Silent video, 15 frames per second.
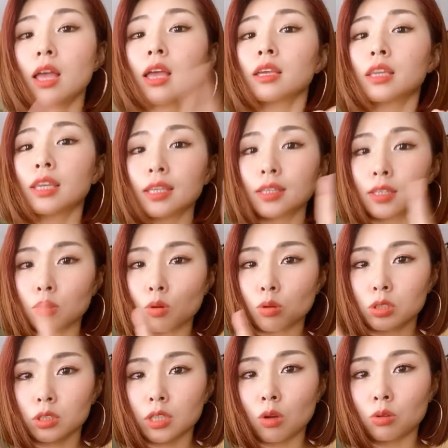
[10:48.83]
キスをし
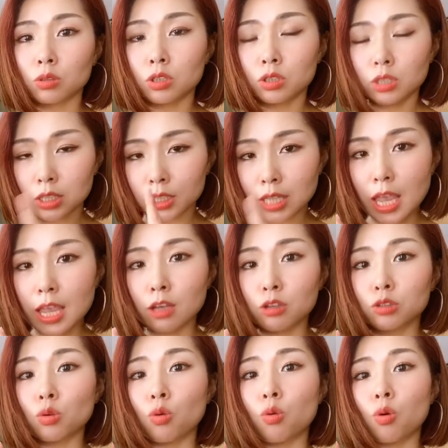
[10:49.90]
たしている
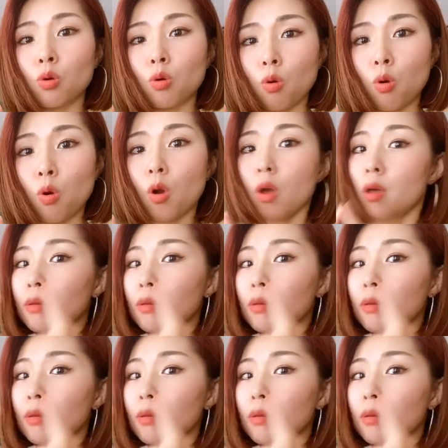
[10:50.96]
ところを